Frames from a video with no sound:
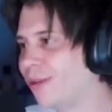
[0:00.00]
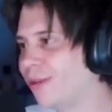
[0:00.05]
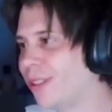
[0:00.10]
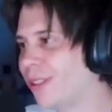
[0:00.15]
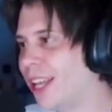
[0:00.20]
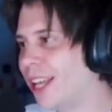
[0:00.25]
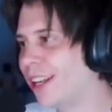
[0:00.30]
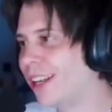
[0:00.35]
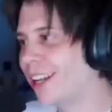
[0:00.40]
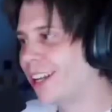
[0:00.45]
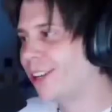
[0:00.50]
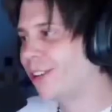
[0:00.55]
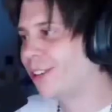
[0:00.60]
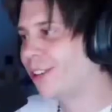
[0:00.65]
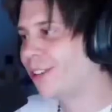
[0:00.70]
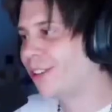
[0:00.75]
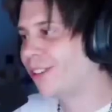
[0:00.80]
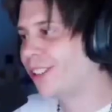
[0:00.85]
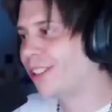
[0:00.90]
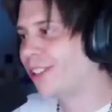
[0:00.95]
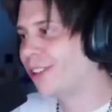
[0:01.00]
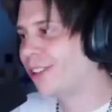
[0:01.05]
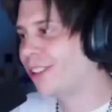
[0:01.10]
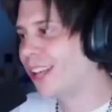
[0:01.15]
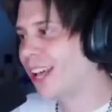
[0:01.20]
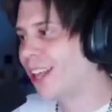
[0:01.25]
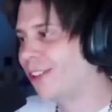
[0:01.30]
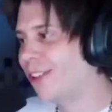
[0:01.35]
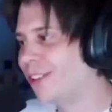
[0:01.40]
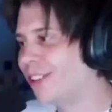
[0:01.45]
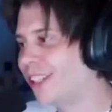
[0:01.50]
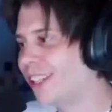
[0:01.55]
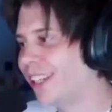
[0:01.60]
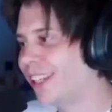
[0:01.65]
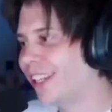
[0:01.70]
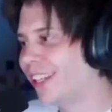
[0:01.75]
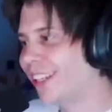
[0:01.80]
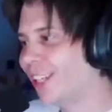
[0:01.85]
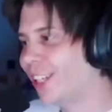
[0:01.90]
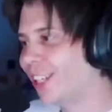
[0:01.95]
guerreros y soldados
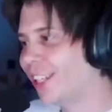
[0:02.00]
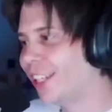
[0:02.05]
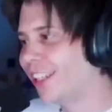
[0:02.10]
que.